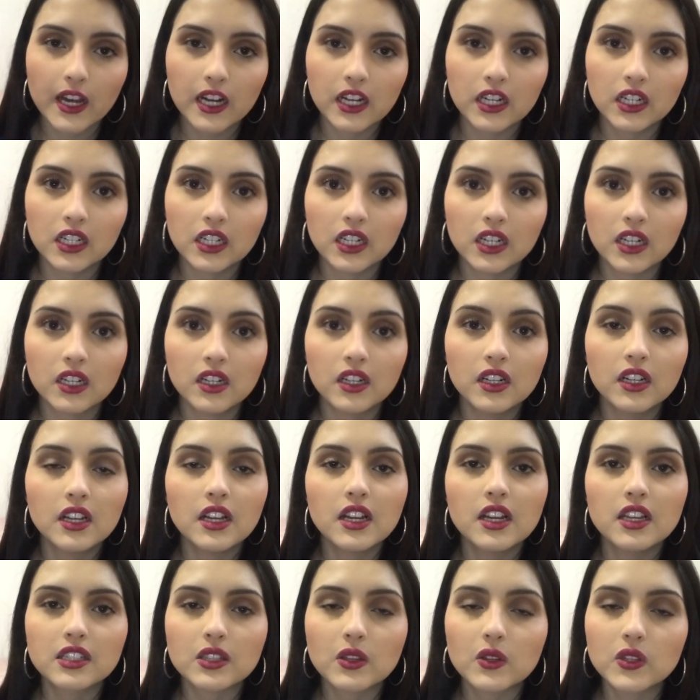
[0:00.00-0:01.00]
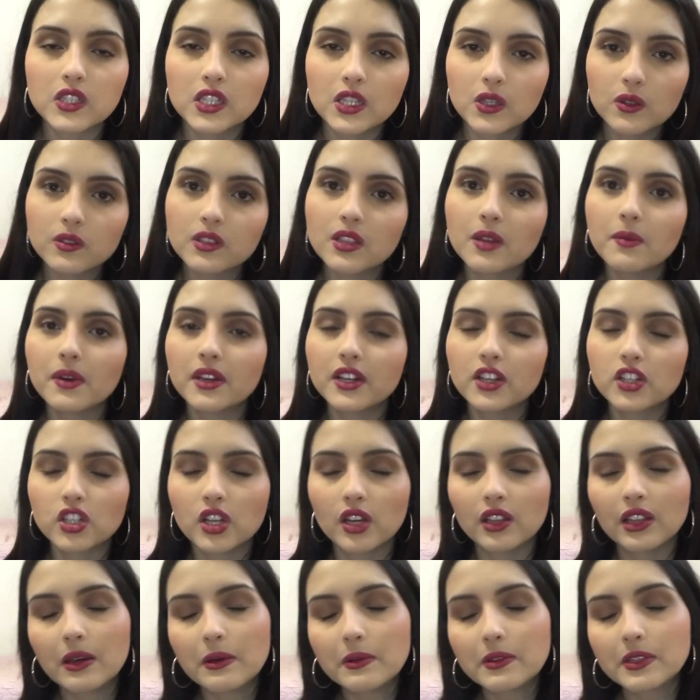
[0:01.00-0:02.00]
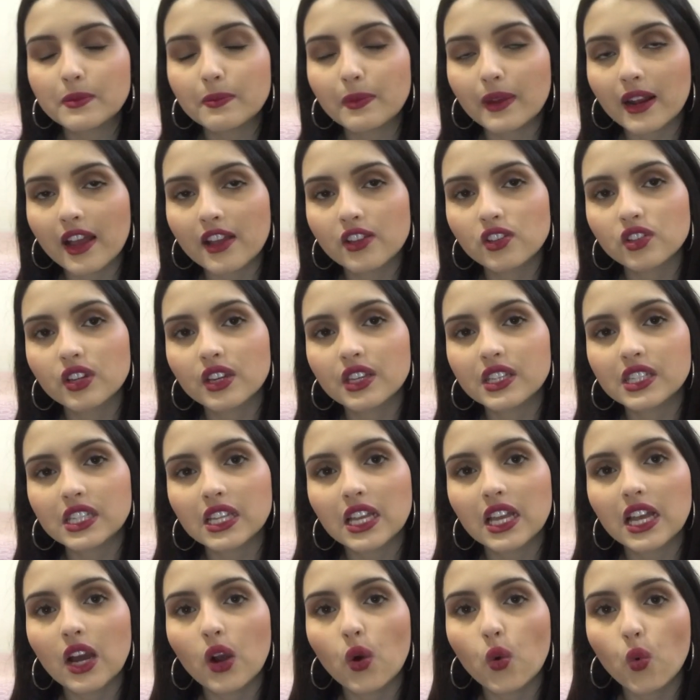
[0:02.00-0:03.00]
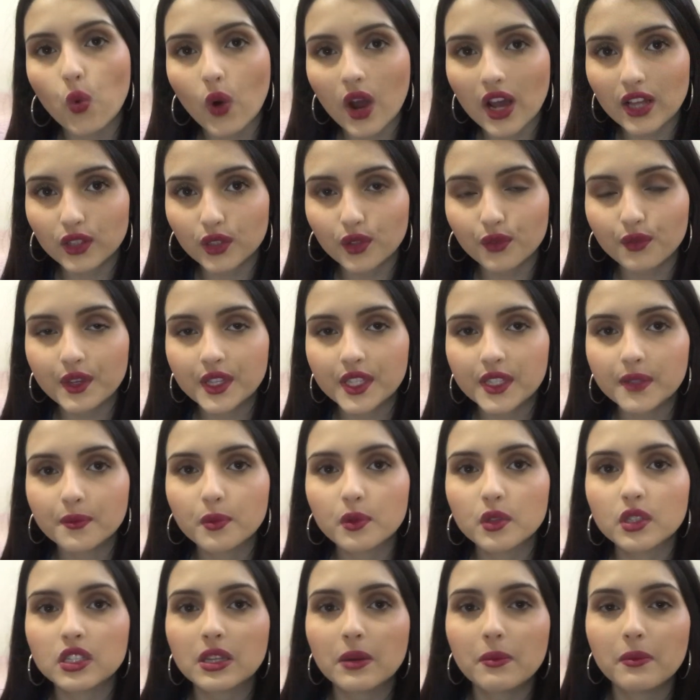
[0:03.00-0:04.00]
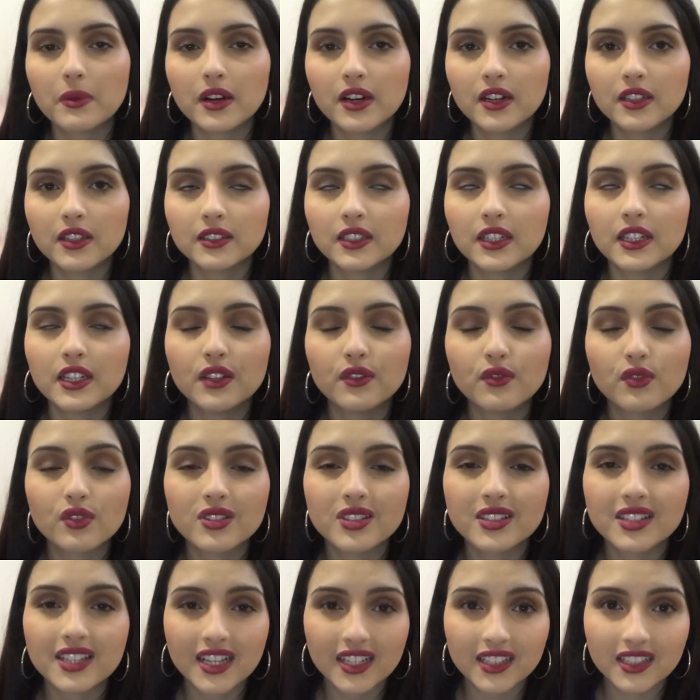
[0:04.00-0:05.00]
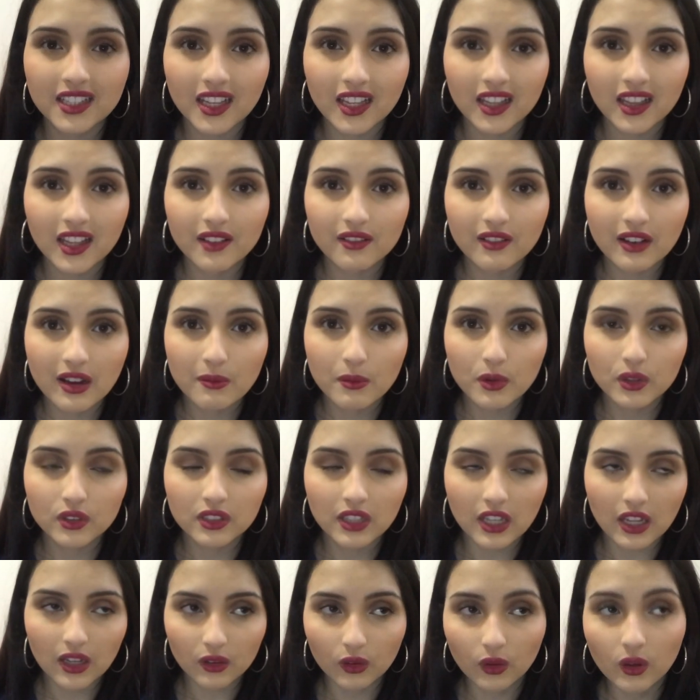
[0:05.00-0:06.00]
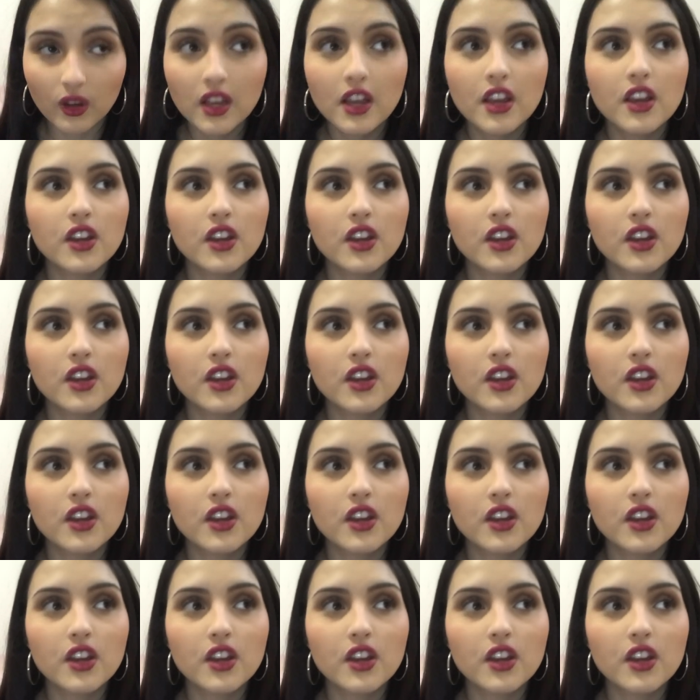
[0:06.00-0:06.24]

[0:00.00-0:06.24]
Uh, são cinco semanas de aulas práticas, quatro vezes por semana e você que tem que levar modelo.